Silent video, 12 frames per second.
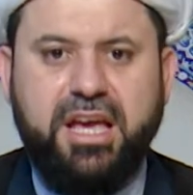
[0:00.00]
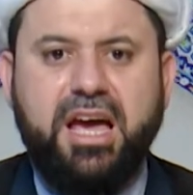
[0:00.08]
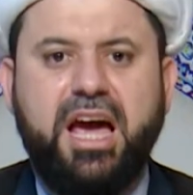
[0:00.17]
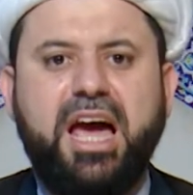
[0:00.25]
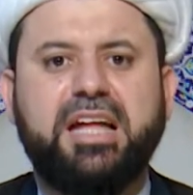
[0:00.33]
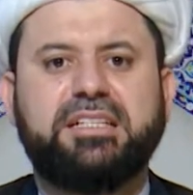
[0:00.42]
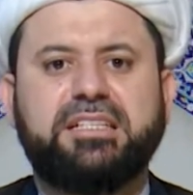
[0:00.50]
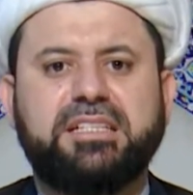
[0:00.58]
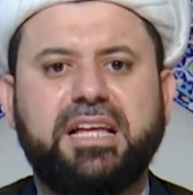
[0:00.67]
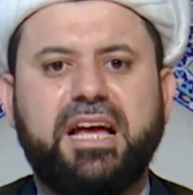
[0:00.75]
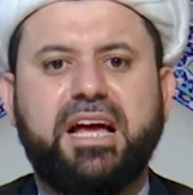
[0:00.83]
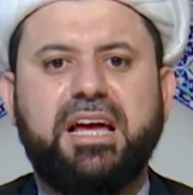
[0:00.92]

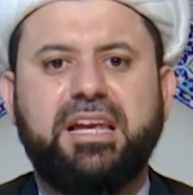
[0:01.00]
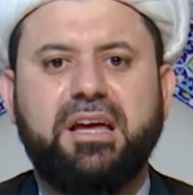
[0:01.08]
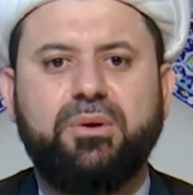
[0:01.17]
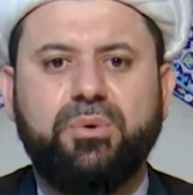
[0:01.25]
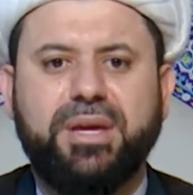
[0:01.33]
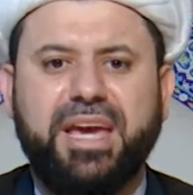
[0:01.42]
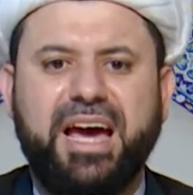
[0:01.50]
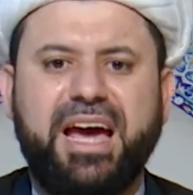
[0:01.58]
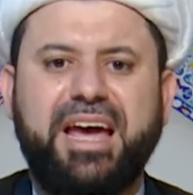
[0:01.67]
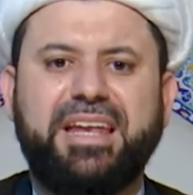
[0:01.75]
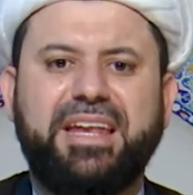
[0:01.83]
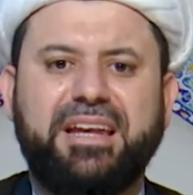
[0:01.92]
حتى لو كان